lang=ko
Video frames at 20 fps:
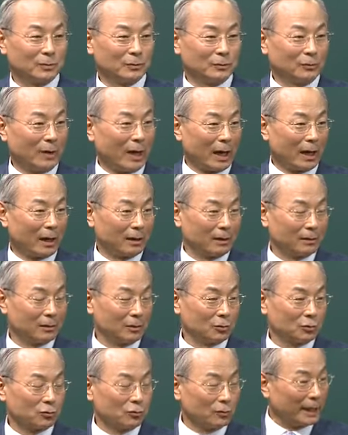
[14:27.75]
왜?
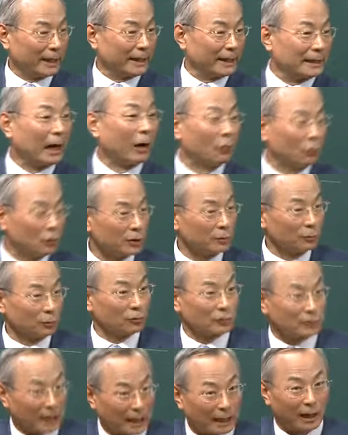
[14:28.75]
중간에 나올지
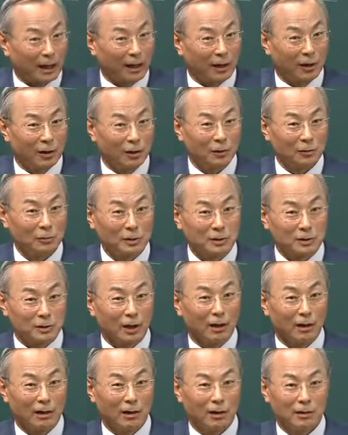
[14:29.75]
모르잖아요.
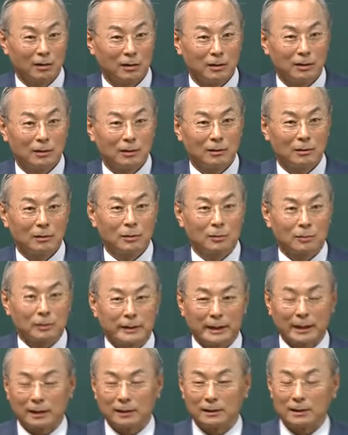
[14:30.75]
그렇죠?
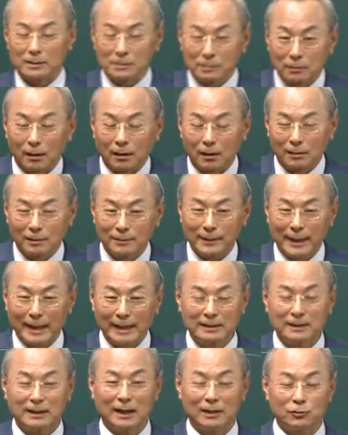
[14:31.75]
그때까지 있어. 그럼 한
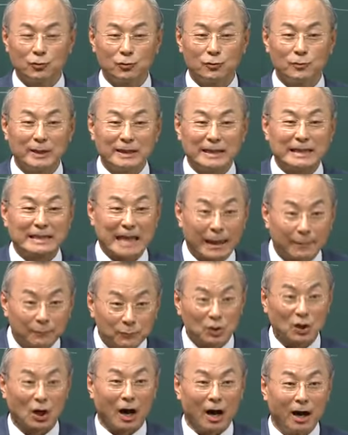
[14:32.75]
시간쯤이면 이제
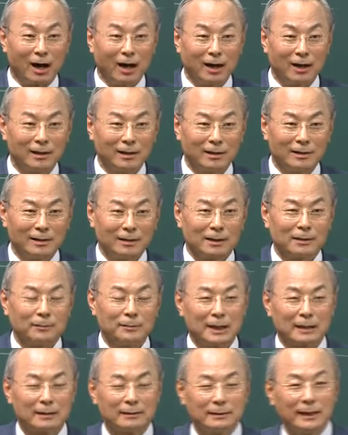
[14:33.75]
잠들어. 그럼
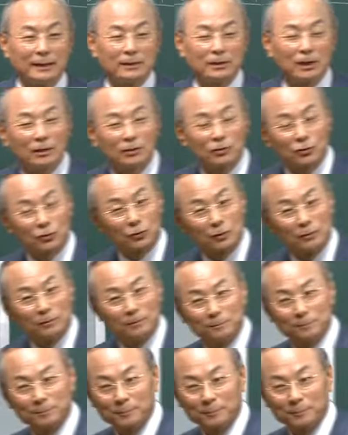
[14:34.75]
이제 그때 철수.